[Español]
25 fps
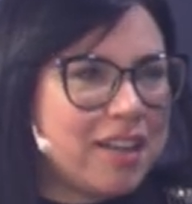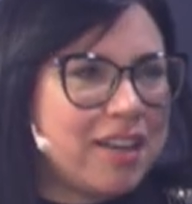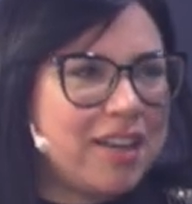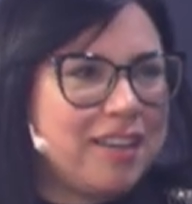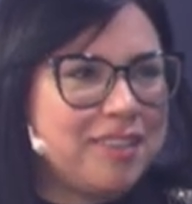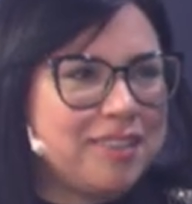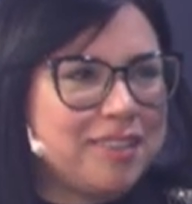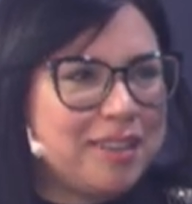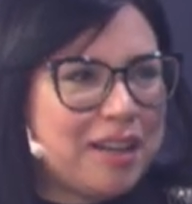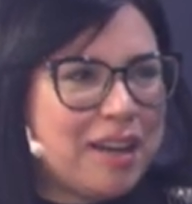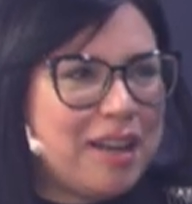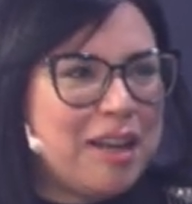
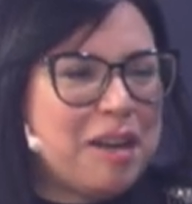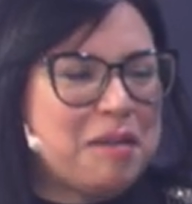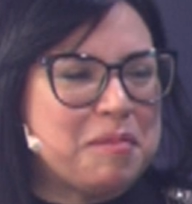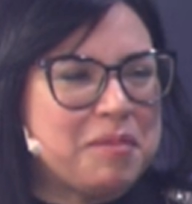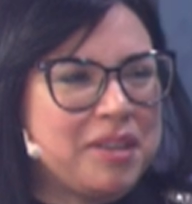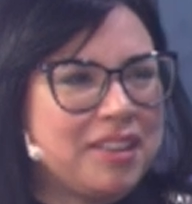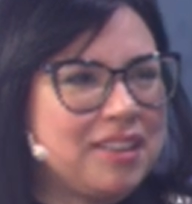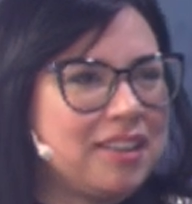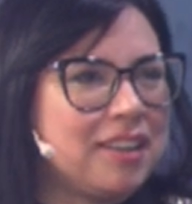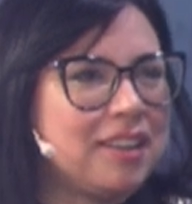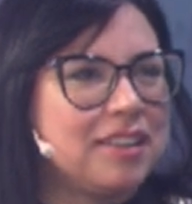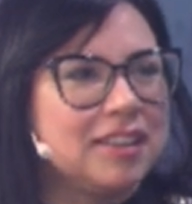llegan a la
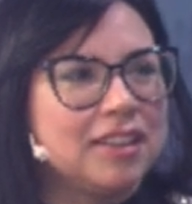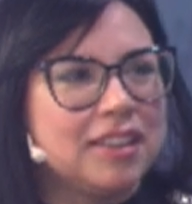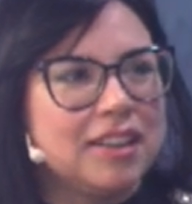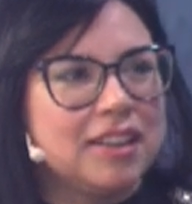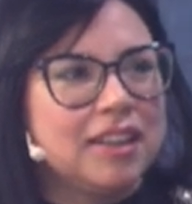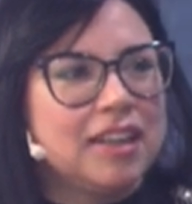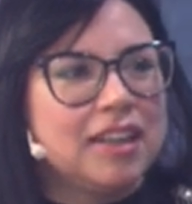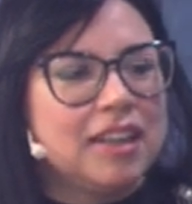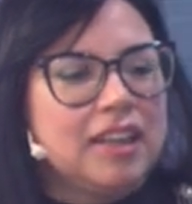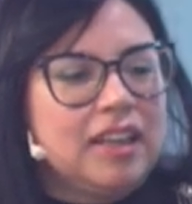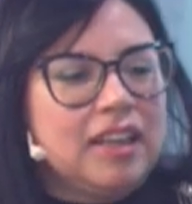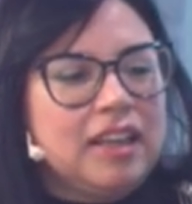meta.
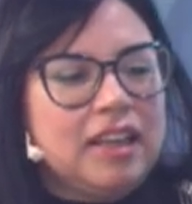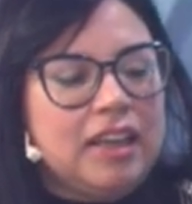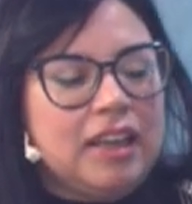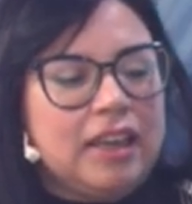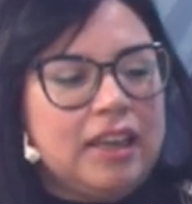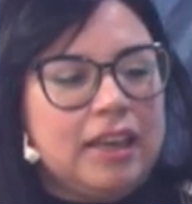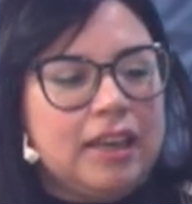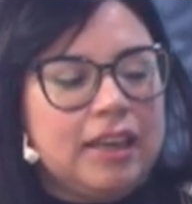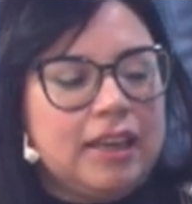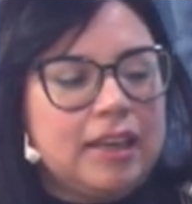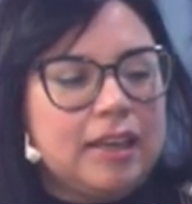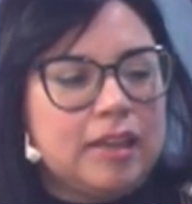
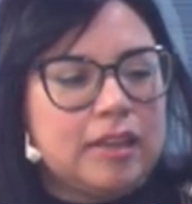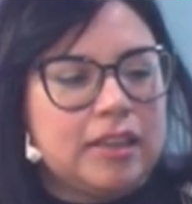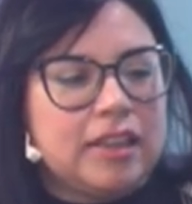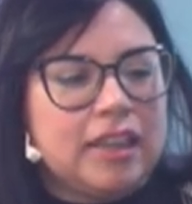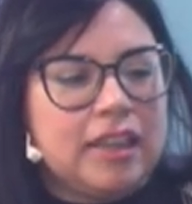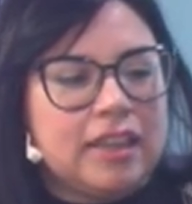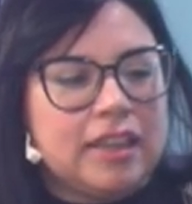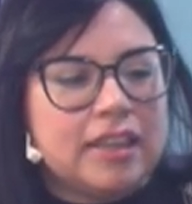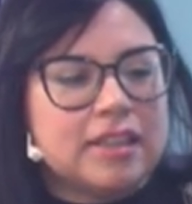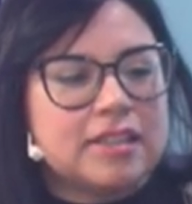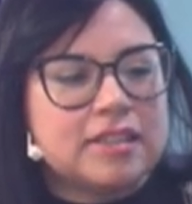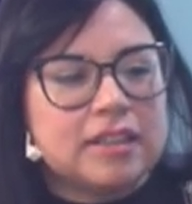Eh,
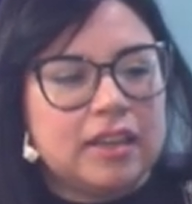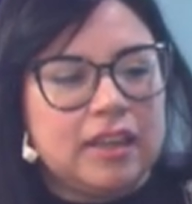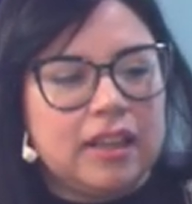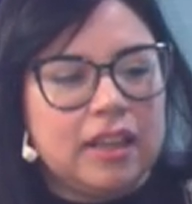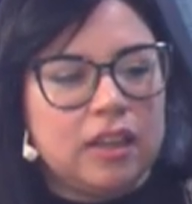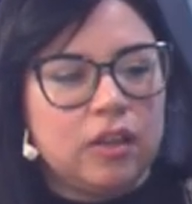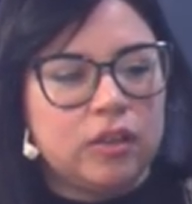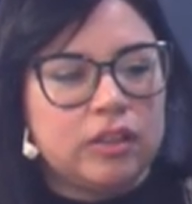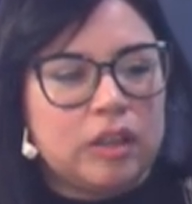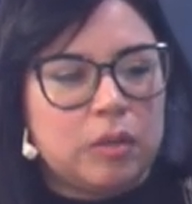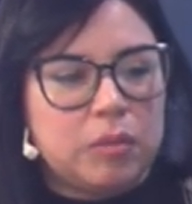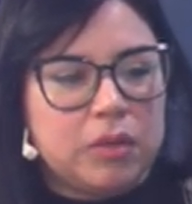desde ese
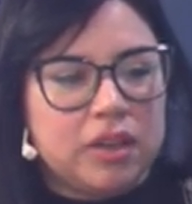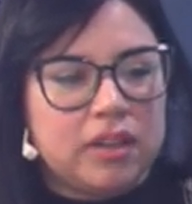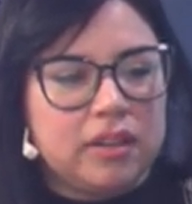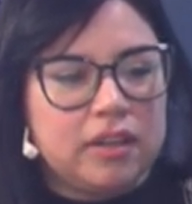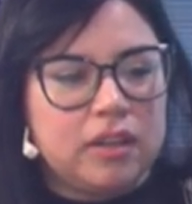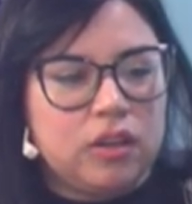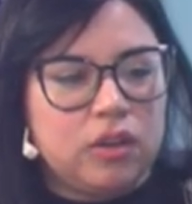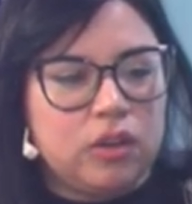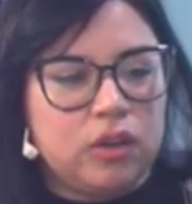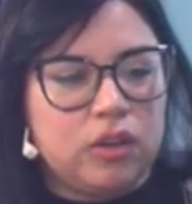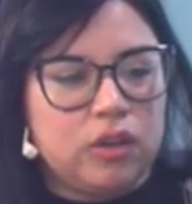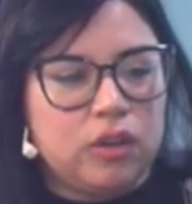lado
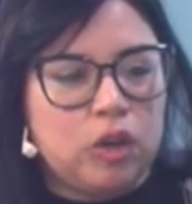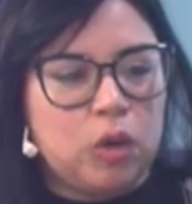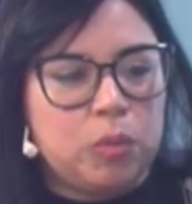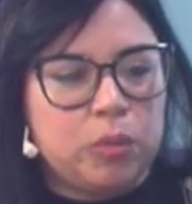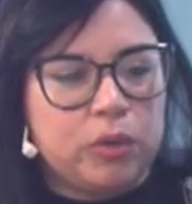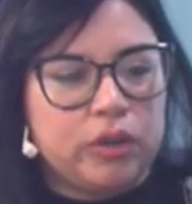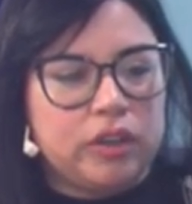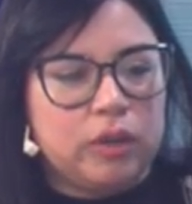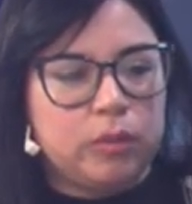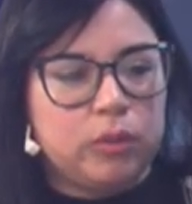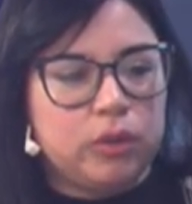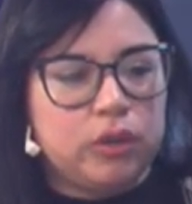también nos
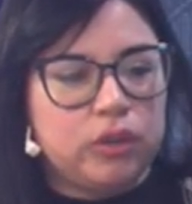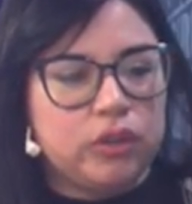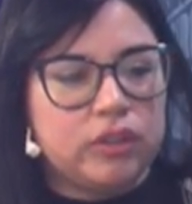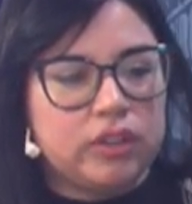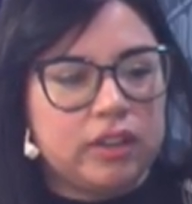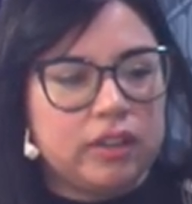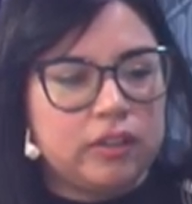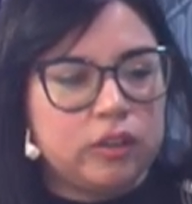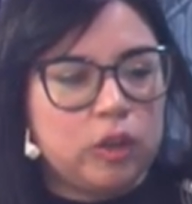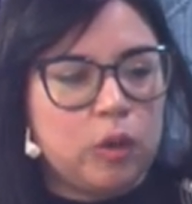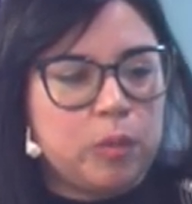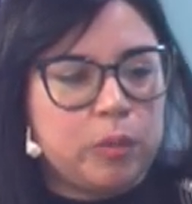pone muy
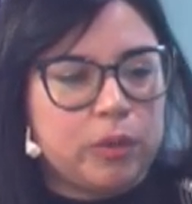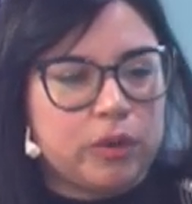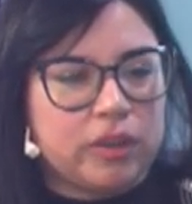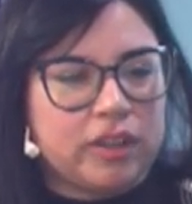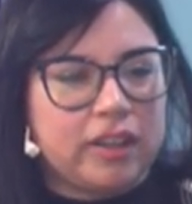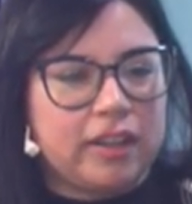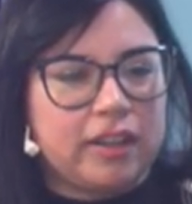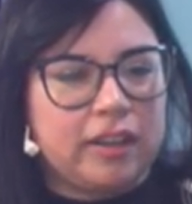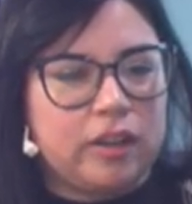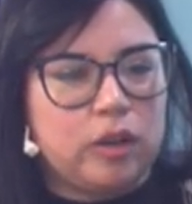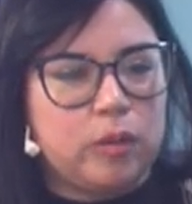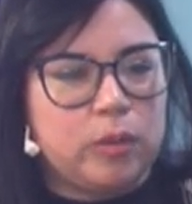contentos
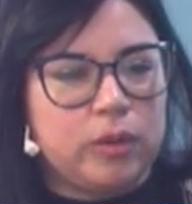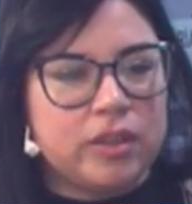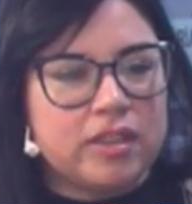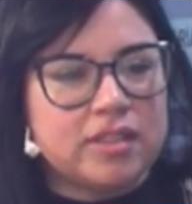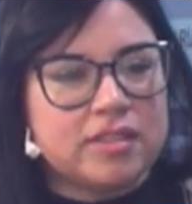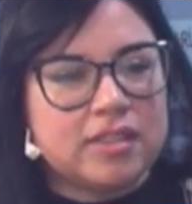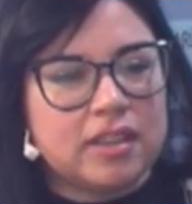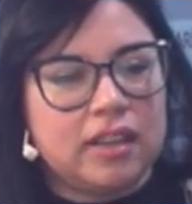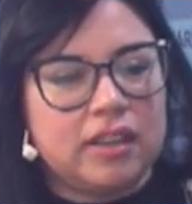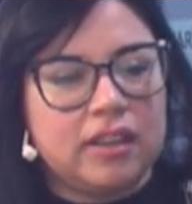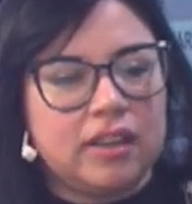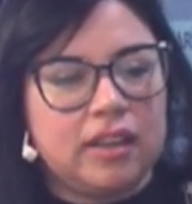porque, como
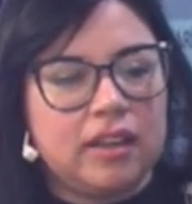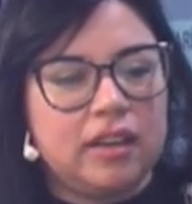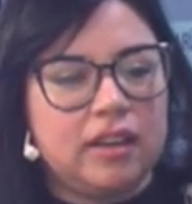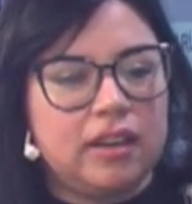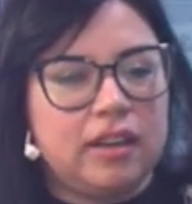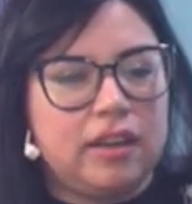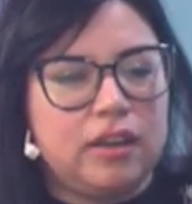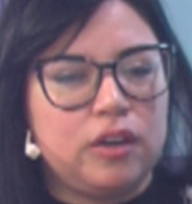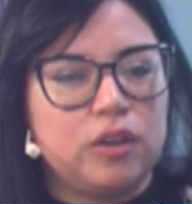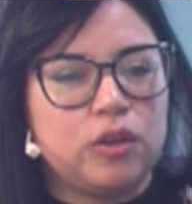decía Ariel,